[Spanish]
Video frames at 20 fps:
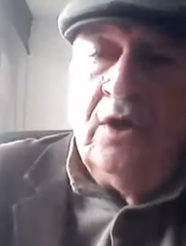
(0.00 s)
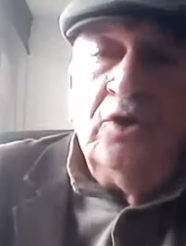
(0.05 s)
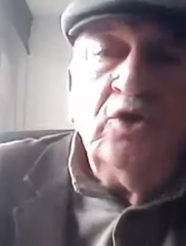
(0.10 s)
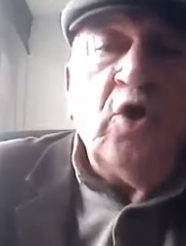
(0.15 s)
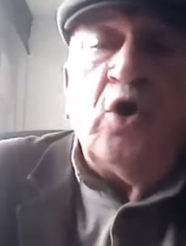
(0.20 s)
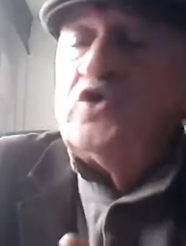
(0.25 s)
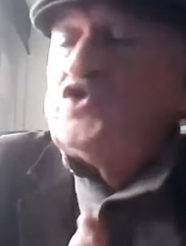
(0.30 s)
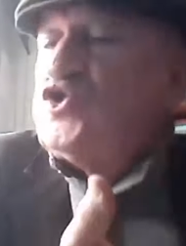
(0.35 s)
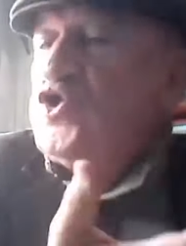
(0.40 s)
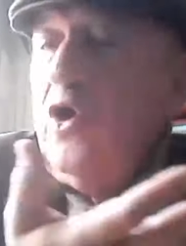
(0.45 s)

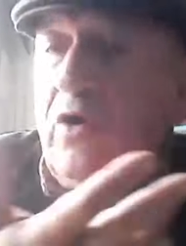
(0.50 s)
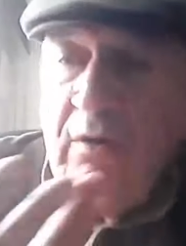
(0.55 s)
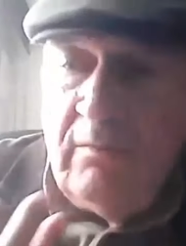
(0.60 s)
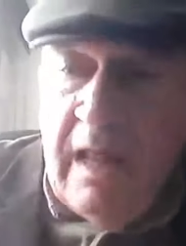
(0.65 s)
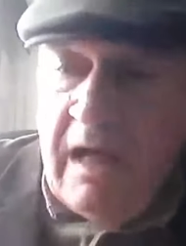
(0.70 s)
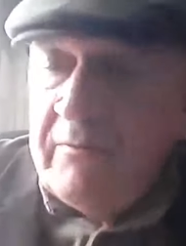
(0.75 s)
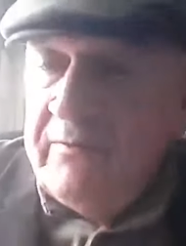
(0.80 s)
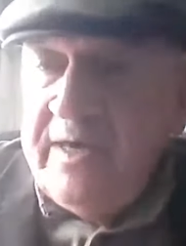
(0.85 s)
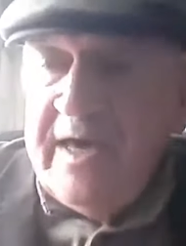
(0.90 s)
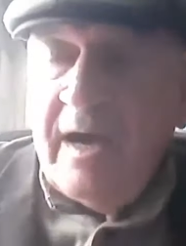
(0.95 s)
no son
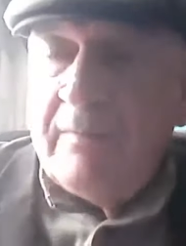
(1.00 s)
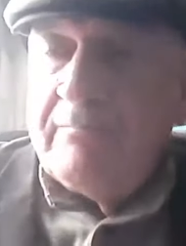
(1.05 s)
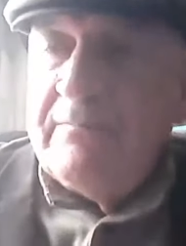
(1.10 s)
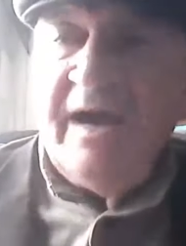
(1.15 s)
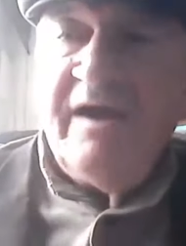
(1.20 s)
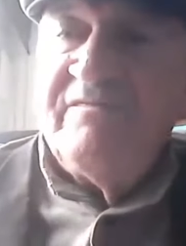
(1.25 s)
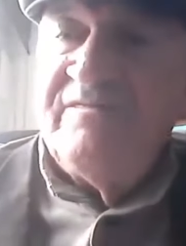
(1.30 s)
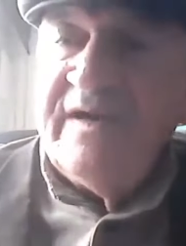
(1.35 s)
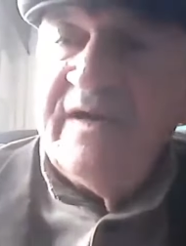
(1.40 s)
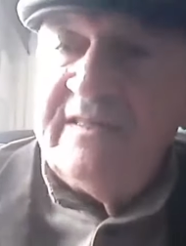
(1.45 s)
las vías
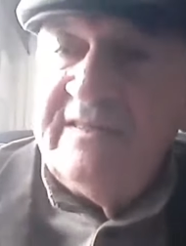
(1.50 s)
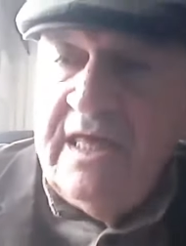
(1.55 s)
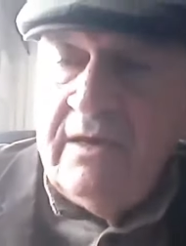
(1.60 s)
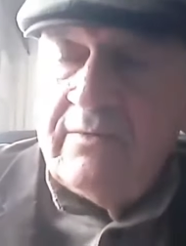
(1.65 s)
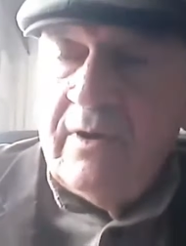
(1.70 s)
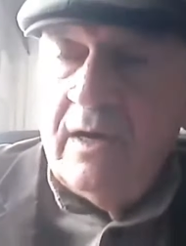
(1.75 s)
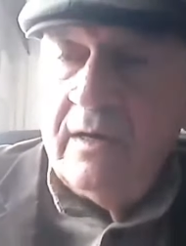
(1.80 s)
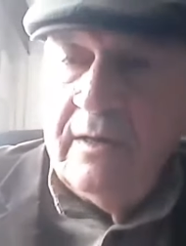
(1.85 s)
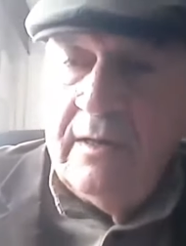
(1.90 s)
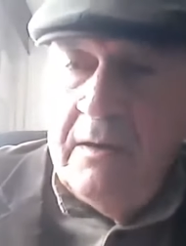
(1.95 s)
más
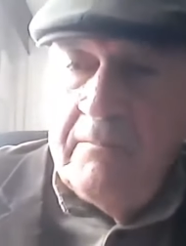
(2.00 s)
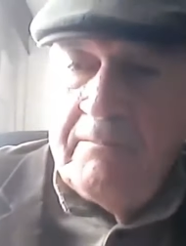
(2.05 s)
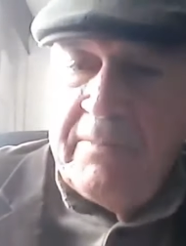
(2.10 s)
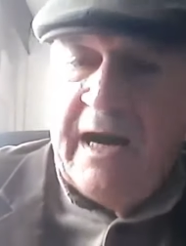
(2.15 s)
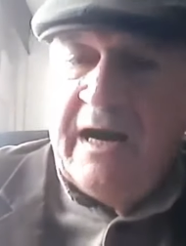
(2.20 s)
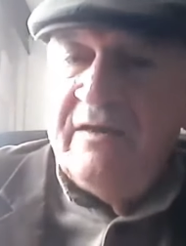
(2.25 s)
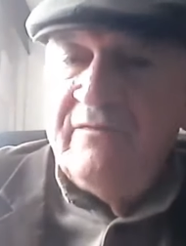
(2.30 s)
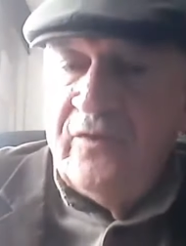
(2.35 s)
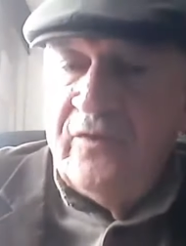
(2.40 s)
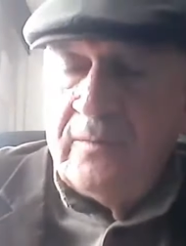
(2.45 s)
efectivas
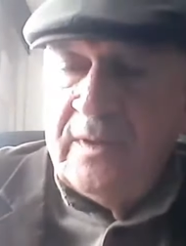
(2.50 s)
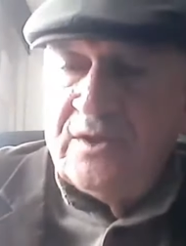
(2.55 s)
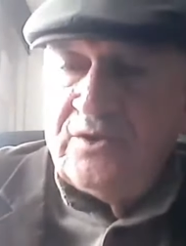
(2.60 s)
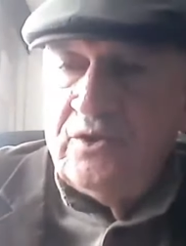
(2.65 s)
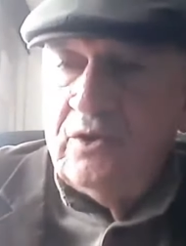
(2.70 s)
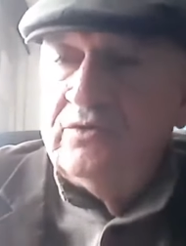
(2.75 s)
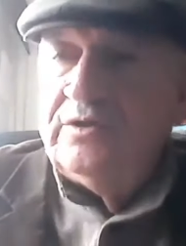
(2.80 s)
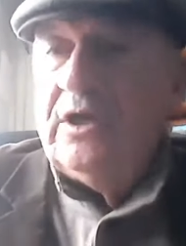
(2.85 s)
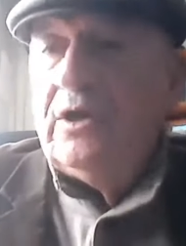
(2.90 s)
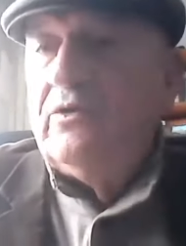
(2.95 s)
para la
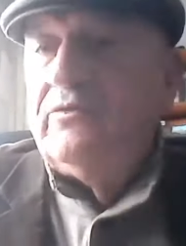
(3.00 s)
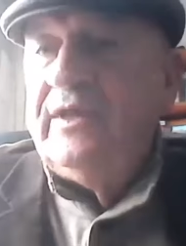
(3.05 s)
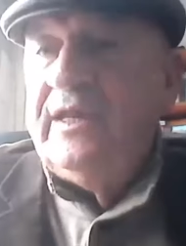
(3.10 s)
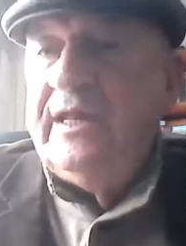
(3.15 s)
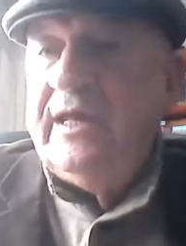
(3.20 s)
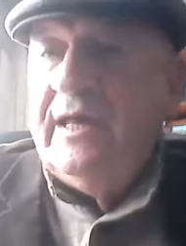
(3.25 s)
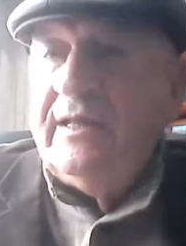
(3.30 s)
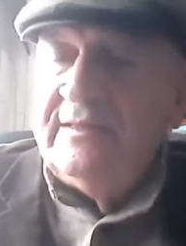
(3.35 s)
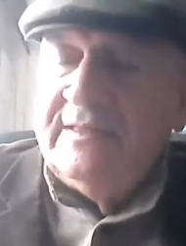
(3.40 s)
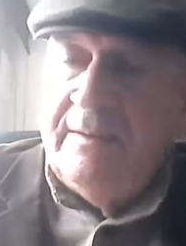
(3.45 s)
información de los
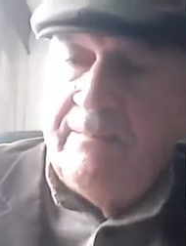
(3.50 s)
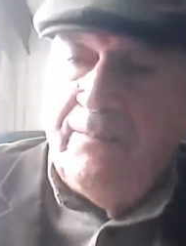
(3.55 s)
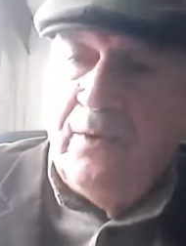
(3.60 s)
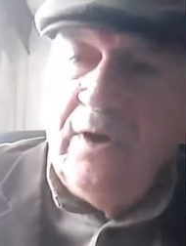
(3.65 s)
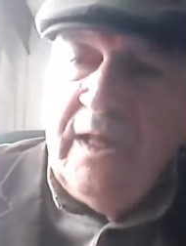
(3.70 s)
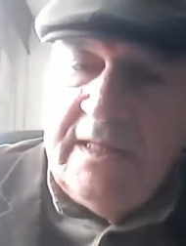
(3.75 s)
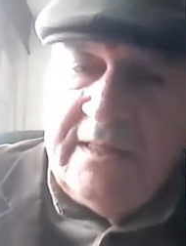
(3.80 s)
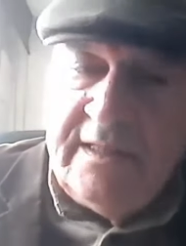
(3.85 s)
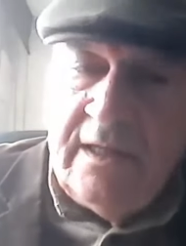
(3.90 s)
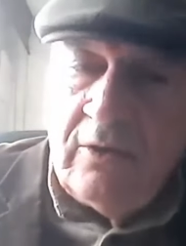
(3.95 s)
dirigentes
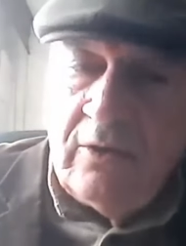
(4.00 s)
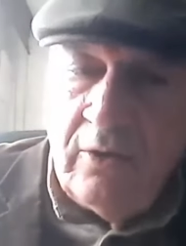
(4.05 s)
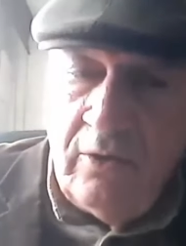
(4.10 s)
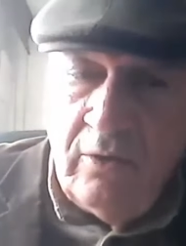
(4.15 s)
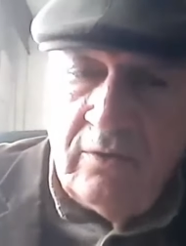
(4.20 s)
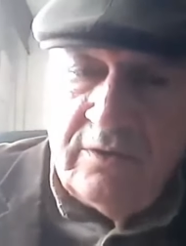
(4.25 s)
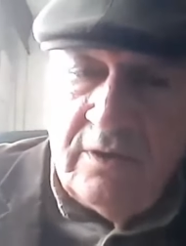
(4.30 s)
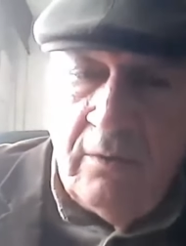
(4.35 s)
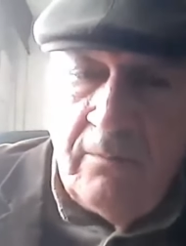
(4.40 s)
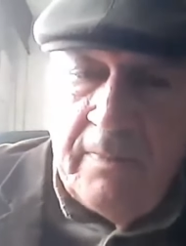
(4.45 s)
políticos,
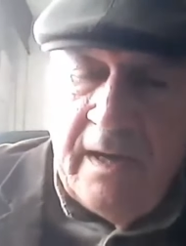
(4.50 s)
¿no?